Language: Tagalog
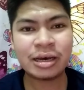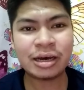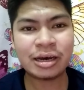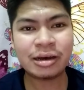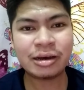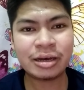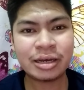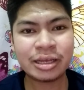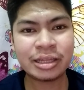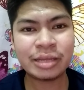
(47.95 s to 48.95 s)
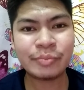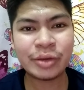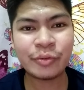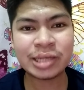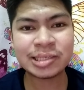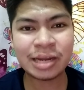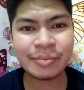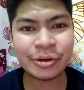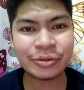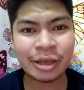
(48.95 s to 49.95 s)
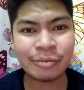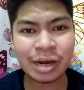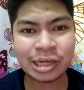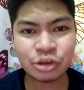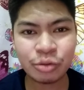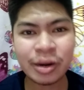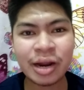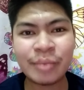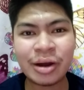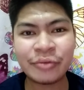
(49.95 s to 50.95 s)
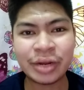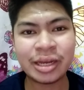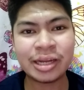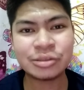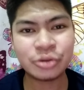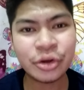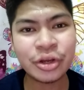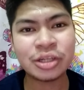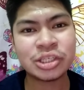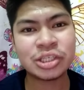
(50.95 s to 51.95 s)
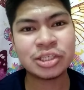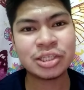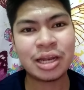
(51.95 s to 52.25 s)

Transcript: uh, hindi maiwasan na meron tayong mga sobrang mga fragrance oils.